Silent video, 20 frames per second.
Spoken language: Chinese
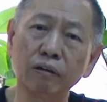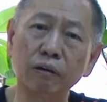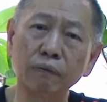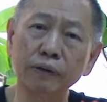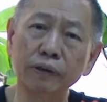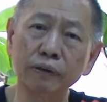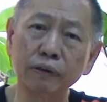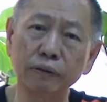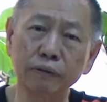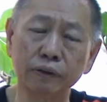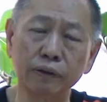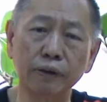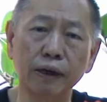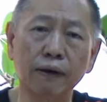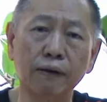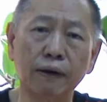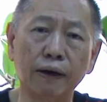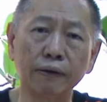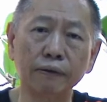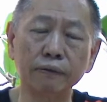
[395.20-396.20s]
国民党在
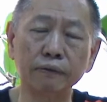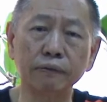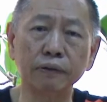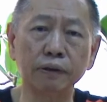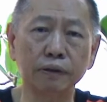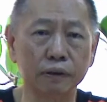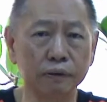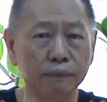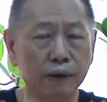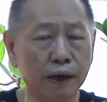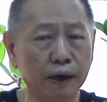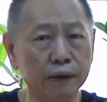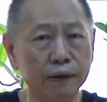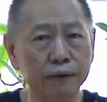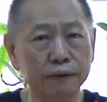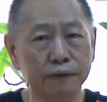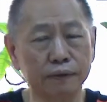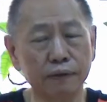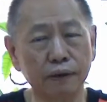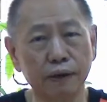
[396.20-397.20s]
台湾过去嘛安
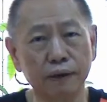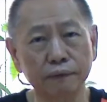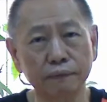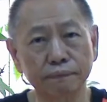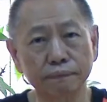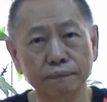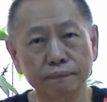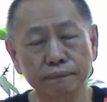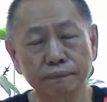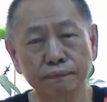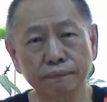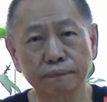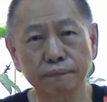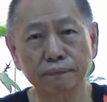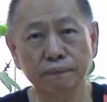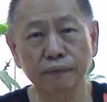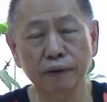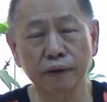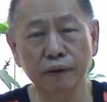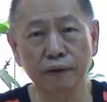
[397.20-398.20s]
尼做啊，
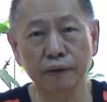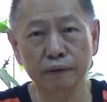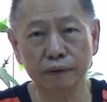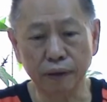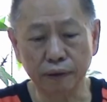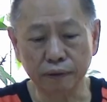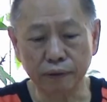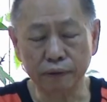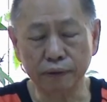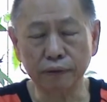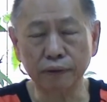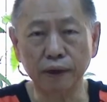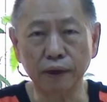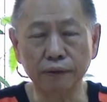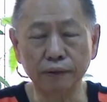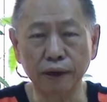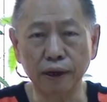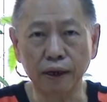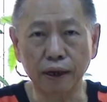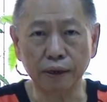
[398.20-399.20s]
但是做到
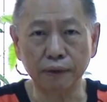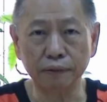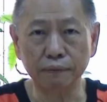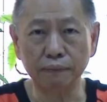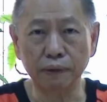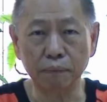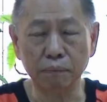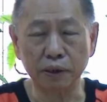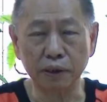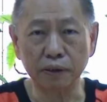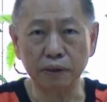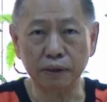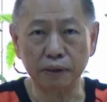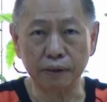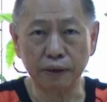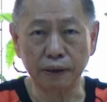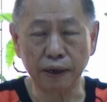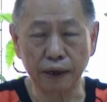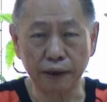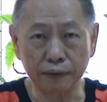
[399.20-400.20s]
这来，即啊名
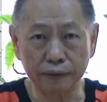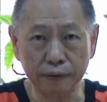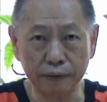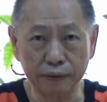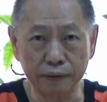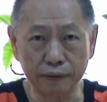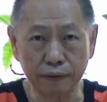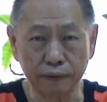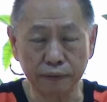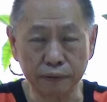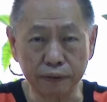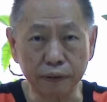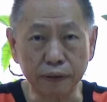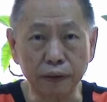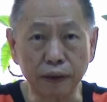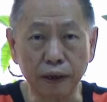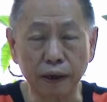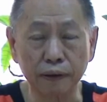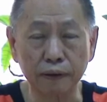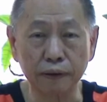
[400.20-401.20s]
气开始上
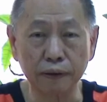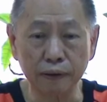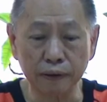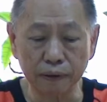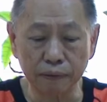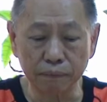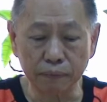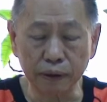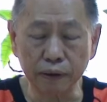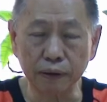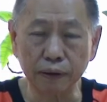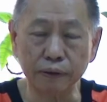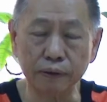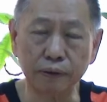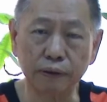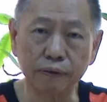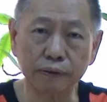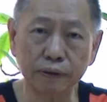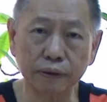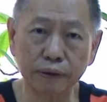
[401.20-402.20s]
升啊。名气
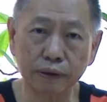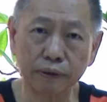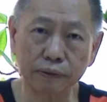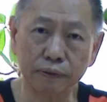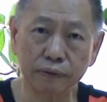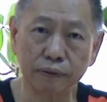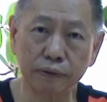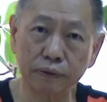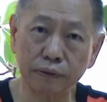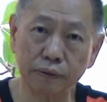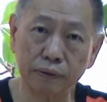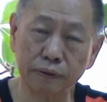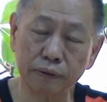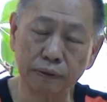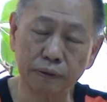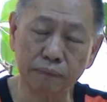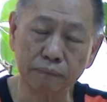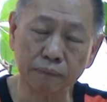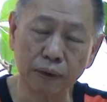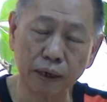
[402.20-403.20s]
上升的时阵，
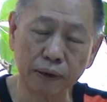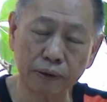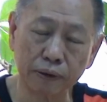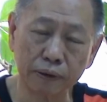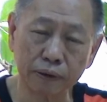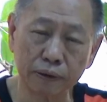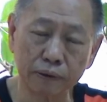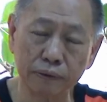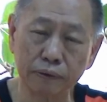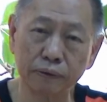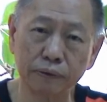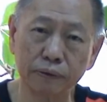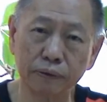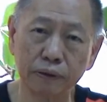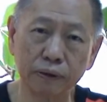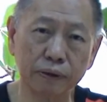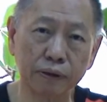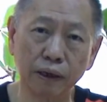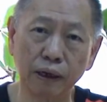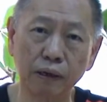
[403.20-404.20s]
马英九
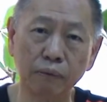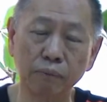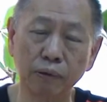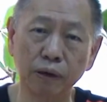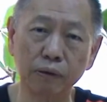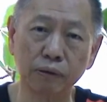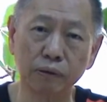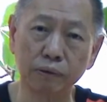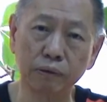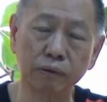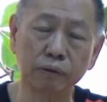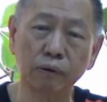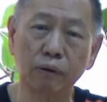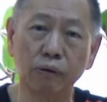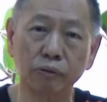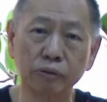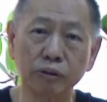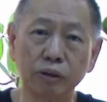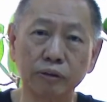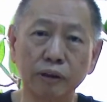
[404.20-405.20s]
伊惊伊无法度，阁
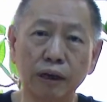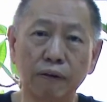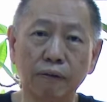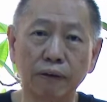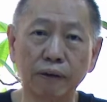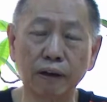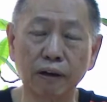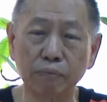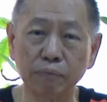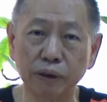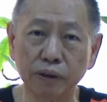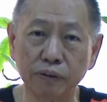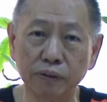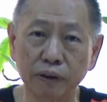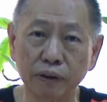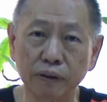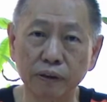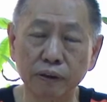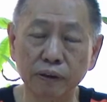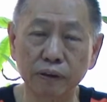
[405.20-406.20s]
控制台湾老百
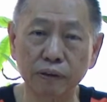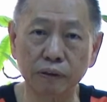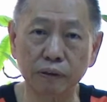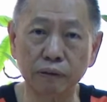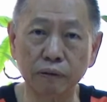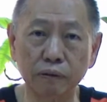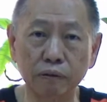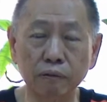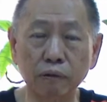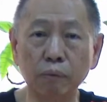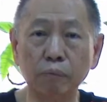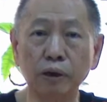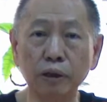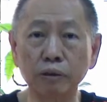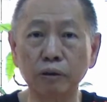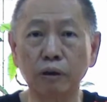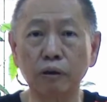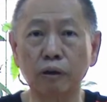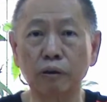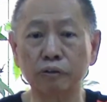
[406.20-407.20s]
姓。伊讲，我无法
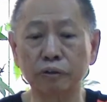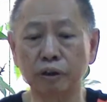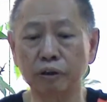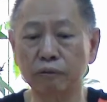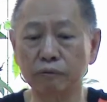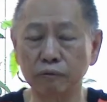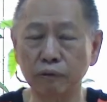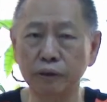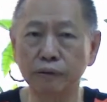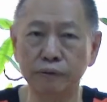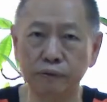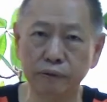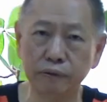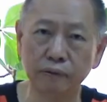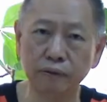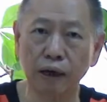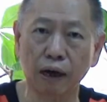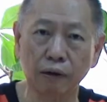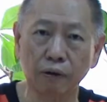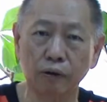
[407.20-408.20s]
度控制，我
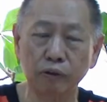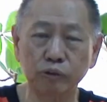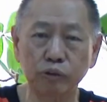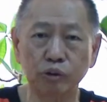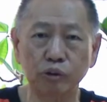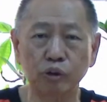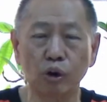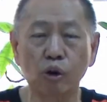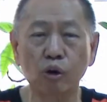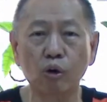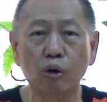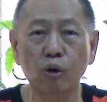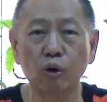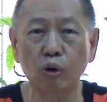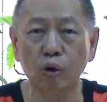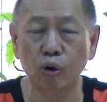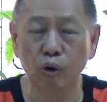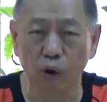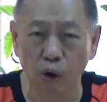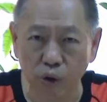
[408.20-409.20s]
送互中国
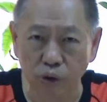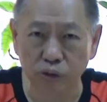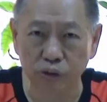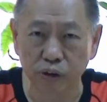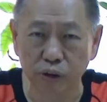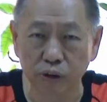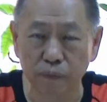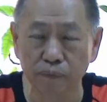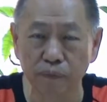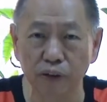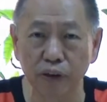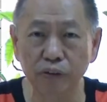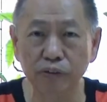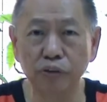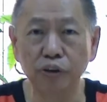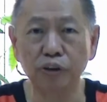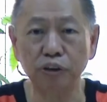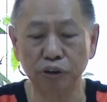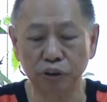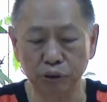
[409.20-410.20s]
控制。
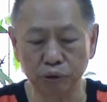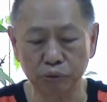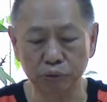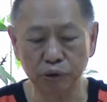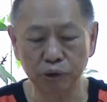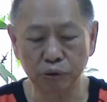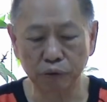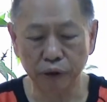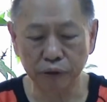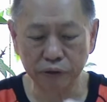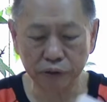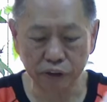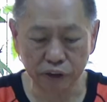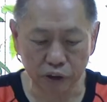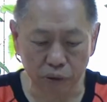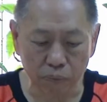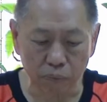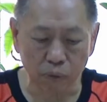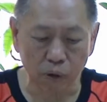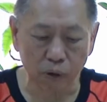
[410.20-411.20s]
所以，有迄款
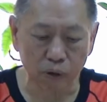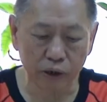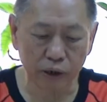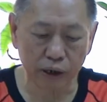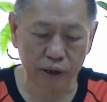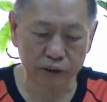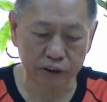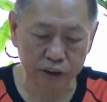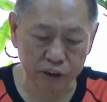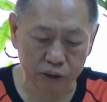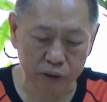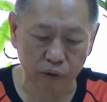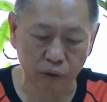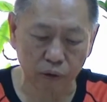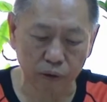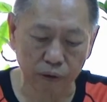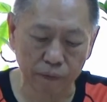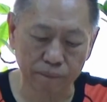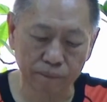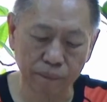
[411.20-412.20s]
阴谋甲企图
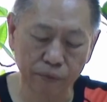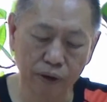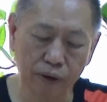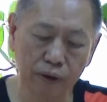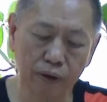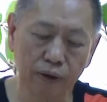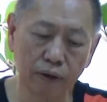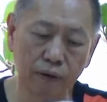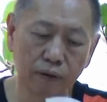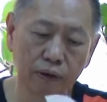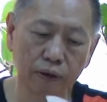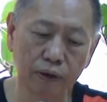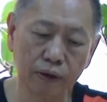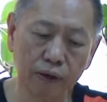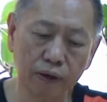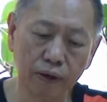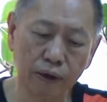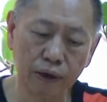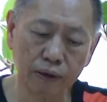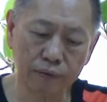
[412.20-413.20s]
啊。哦，
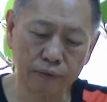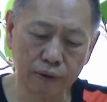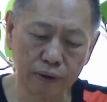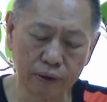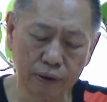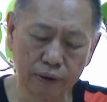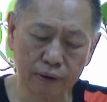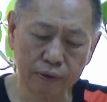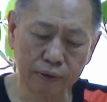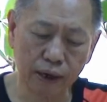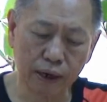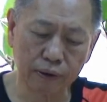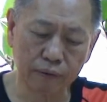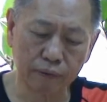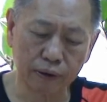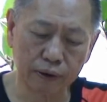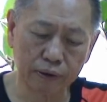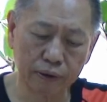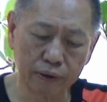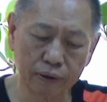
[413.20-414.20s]
啊，所以台
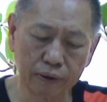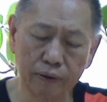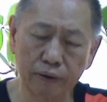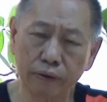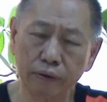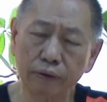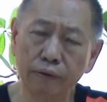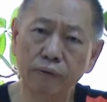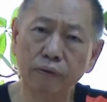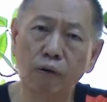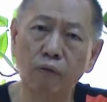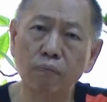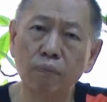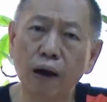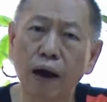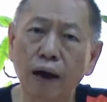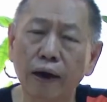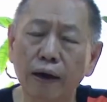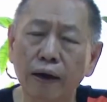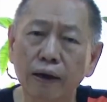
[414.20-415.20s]
湾的统
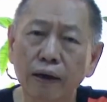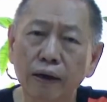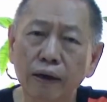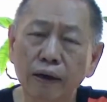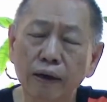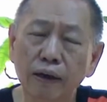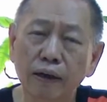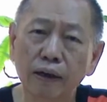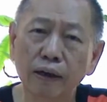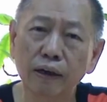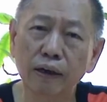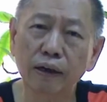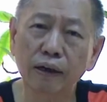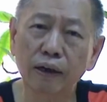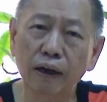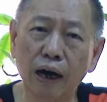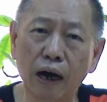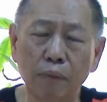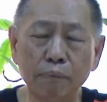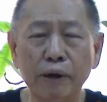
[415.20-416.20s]
派
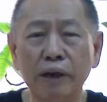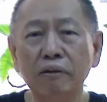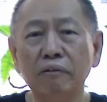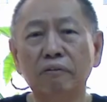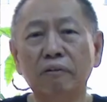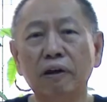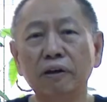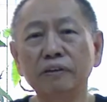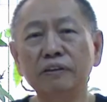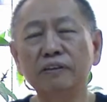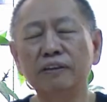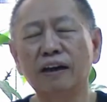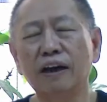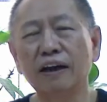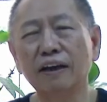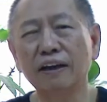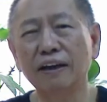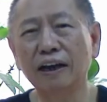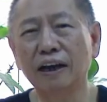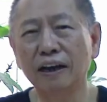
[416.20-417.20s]
也免欢喜，
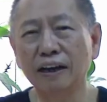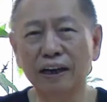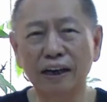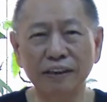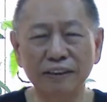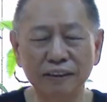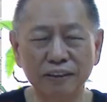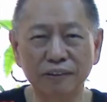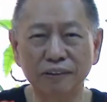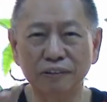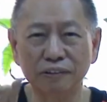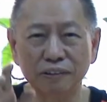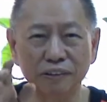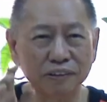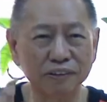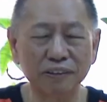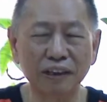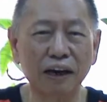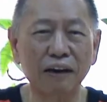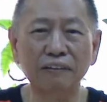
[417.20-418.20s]
人甲你当
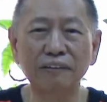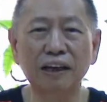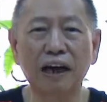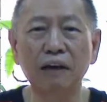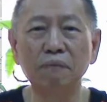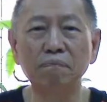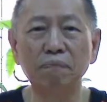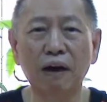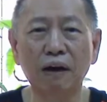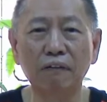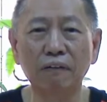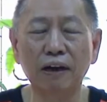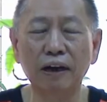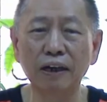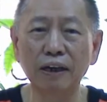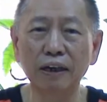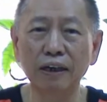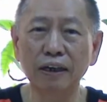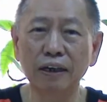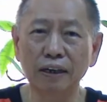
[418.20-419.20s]
作台台胞啦。
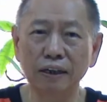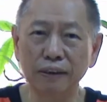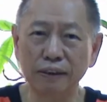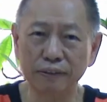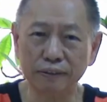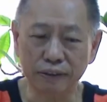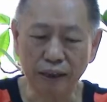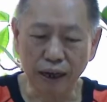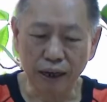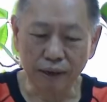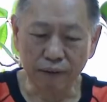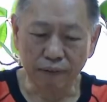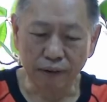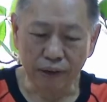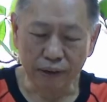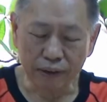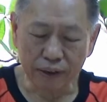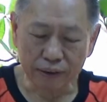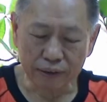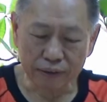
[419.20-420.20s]
台
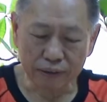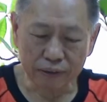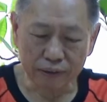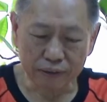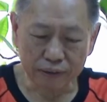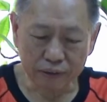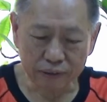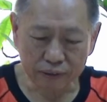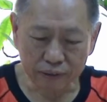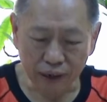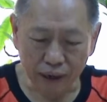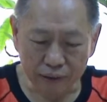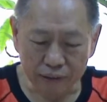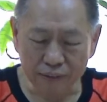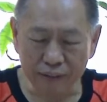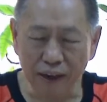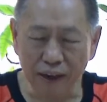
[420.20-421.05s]
湾的台